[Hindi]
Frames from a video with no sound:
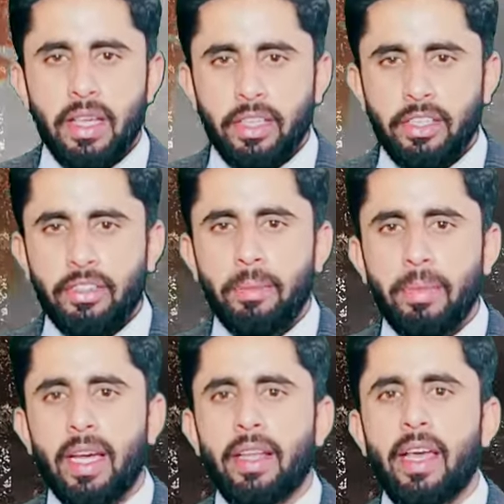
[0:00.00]
ये जितनी
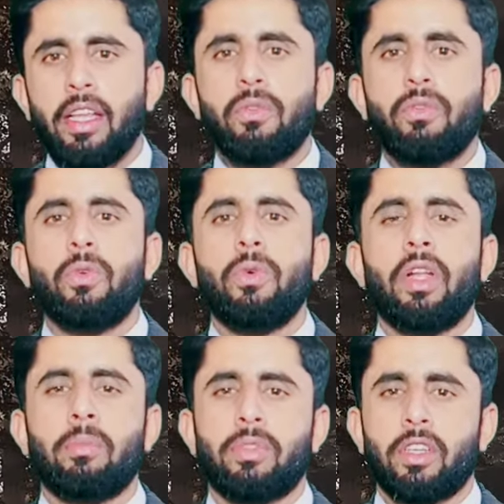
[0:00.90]
भी ऑर्गेनिक
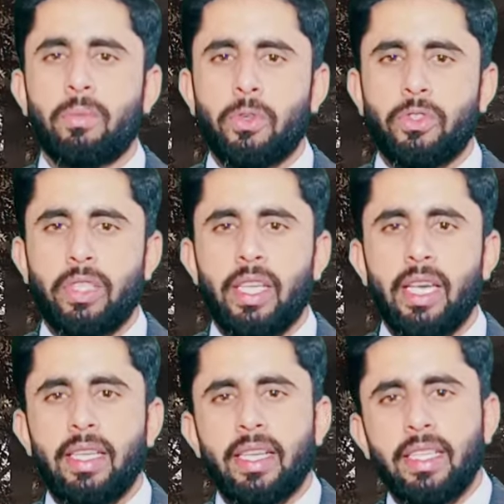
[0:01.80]
फूड हम तक पहुंचती
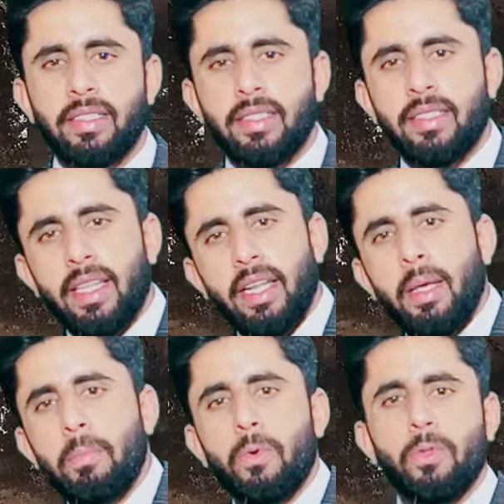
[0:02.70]
है ये किस
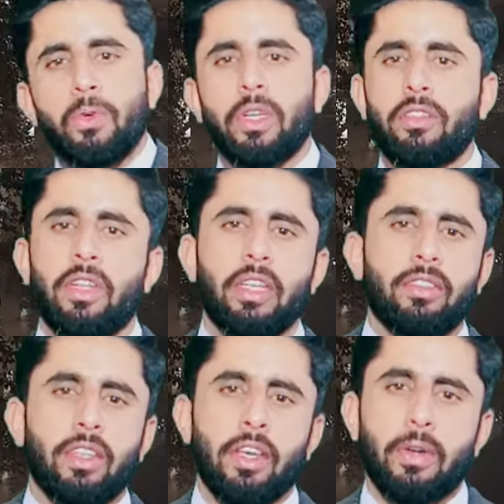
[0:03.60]
तरह पौधों के ज़रिए
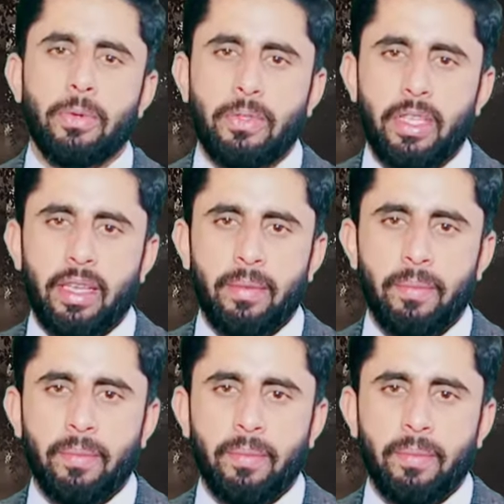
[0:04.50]
तैयार होती है